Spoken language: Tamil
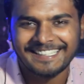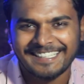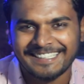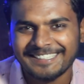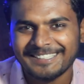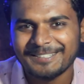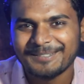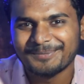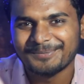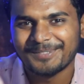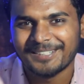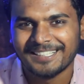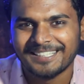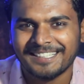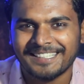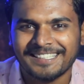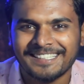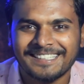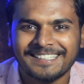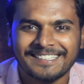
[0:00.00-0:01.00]
என்ன
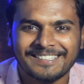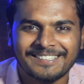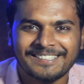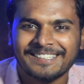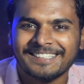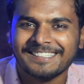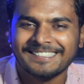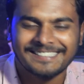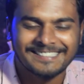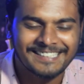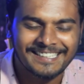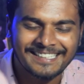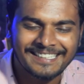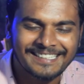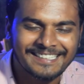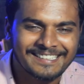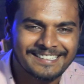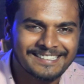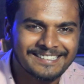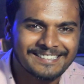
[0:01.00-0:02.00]
பண்ணனே நான்
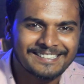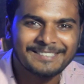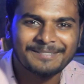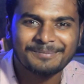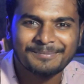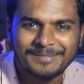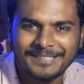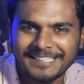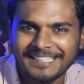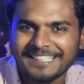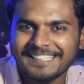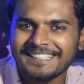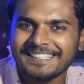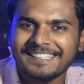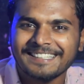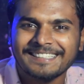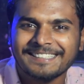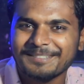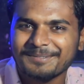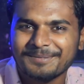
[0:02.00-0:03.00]
தெரியல
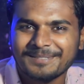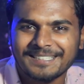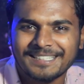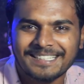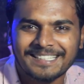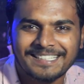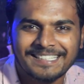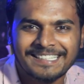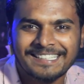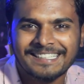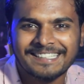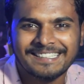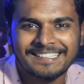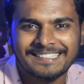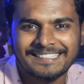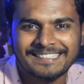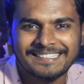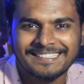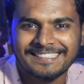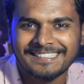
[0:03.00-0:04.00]
இப்படியெல்லாம் என்ன பண்ணுறாங்க
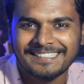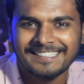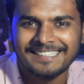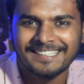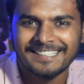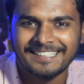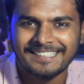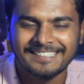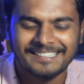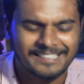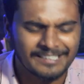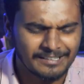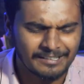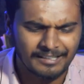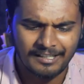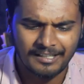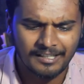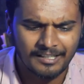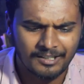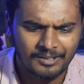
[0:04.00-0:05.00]
ஆளுங்க
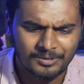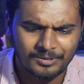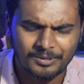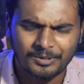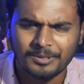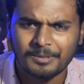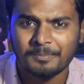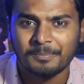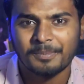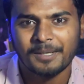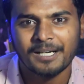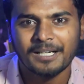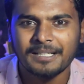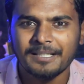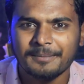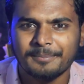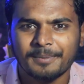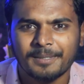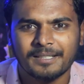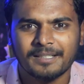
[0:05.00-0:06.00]
ஆனால் அவரோட
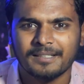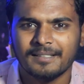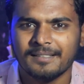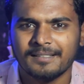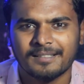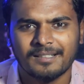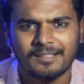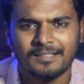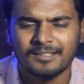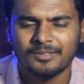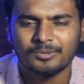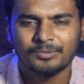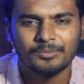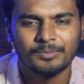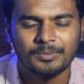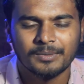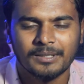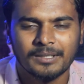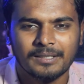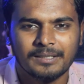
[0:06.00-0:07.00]
பழைய பாட்டெல்லாம் நல்லா
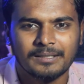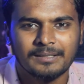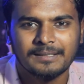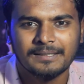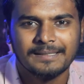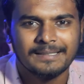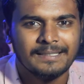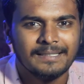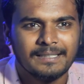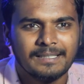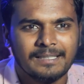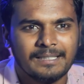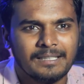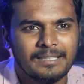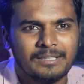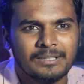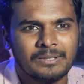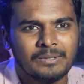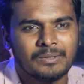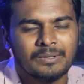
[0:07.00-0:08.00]
சூப்பராக
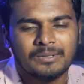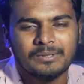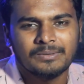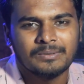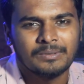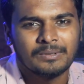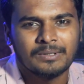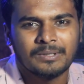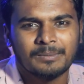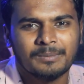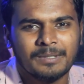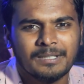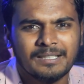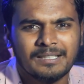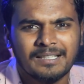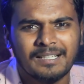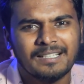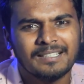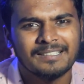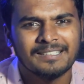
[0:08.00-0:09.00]
அது குறை சொல்கிற
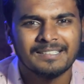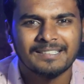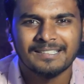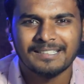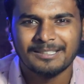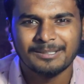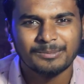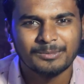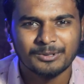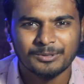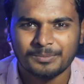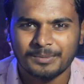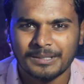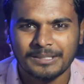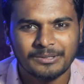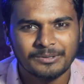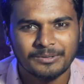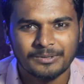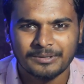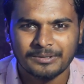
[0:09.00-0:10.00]
மாதிரிலாம் அதில் ரெண்டு மூணு
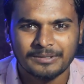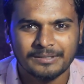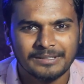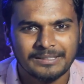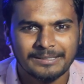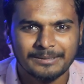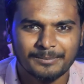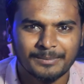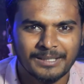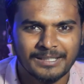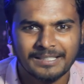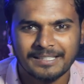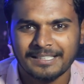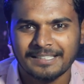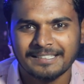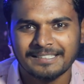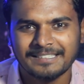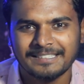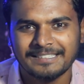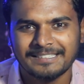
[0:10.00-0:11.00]
பாட்டு கூட இது மாதிரி
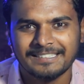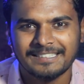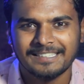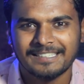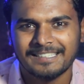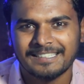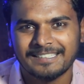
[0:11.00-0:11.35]
தான் இருந்துச்சு